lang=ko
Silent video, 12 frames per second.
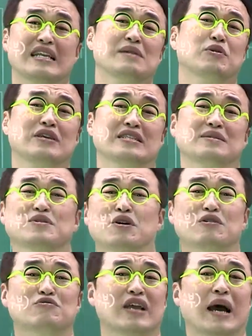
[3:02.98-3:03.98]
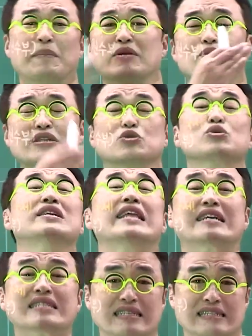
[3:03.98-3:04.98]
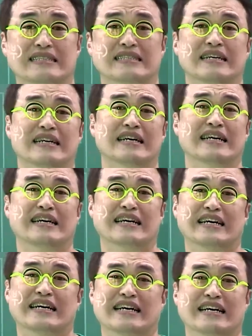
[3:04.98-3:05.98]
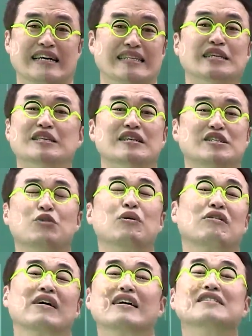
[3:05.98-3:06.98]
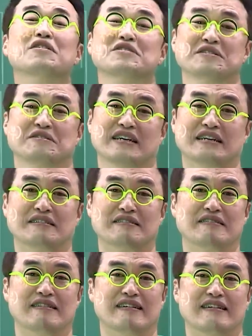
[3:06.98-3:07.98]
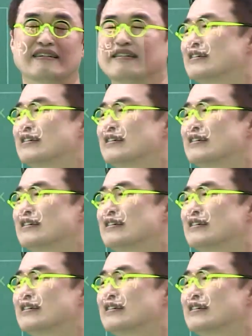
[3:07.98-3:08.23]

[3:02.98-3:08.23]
일본이 지금 청을 우리 한 번에 쫓아냈거든. 드디어 청과의 관이 끊겨진 거예요. 예.